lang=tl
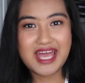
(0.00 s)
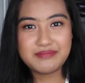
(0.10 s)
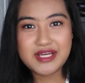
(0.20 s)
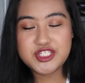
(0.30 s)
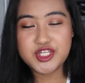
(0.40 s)

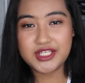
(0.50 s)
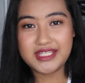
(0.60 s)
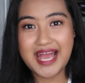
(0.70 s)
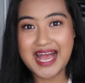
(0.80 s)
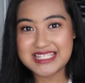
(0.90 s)
and my
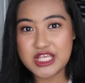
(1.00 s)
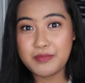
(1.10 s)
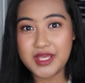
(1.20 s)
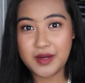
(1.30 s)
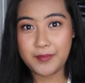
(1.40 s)
journey as
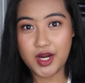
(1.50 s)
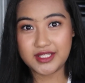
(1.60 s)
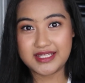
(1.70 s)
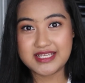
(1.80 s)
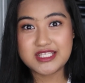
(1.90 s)
a makeup
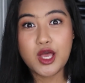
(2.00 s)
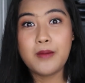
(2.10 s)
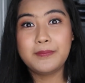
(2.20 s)
artist,